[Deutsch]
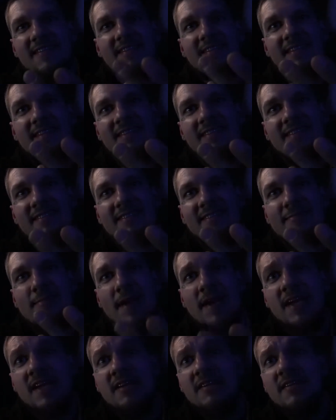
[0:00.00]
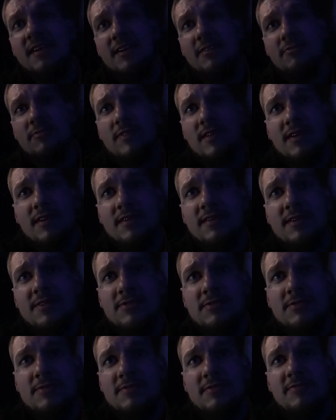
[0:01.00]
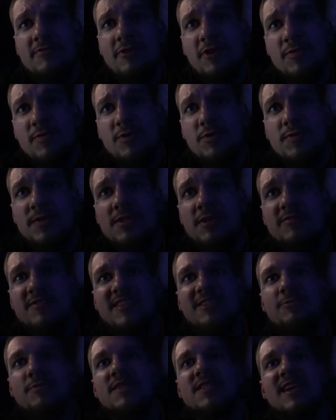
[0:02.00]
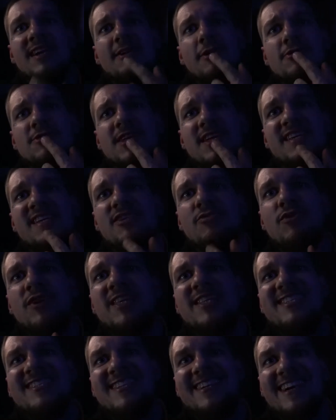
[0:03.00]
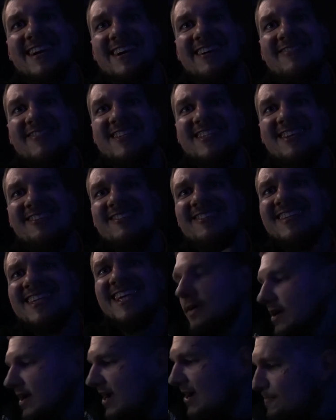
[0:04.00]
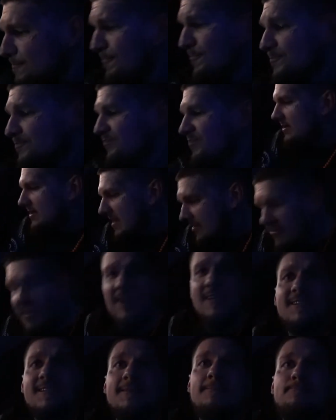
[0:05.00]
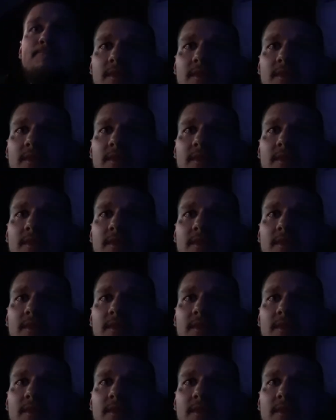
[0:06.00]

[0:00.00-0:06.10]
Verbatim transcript: das ist meine Kindheit und da, also freue ich mich übelst drauf. Sieht übrigens gerade aus, als hätte ich Grids. Ja, was ist da los? Ähm, jedenfalls